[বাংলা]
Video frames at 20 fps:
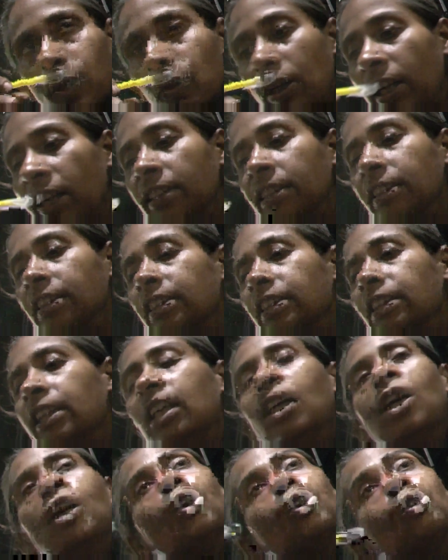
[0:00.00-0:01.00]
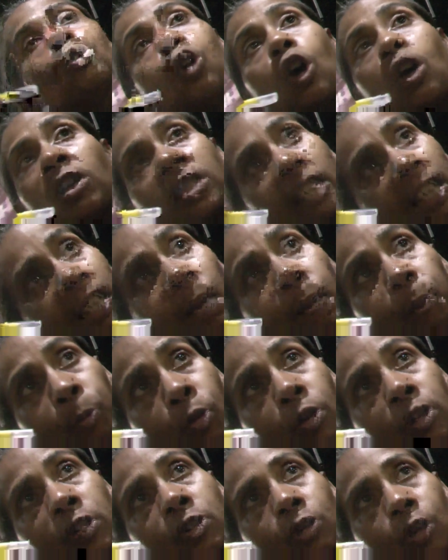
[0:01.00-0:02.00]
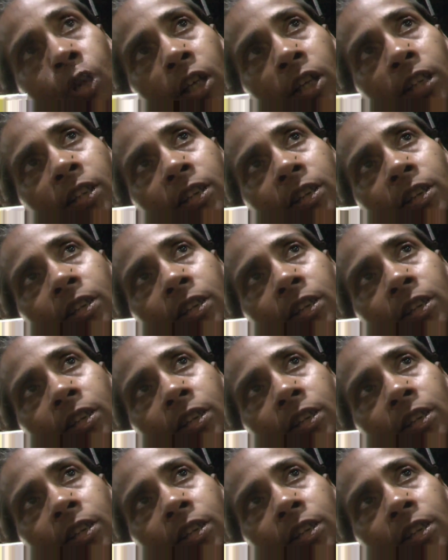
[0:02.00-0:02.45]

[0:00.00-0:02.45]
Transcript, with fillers: পারো না দশ টাকা পরিচয়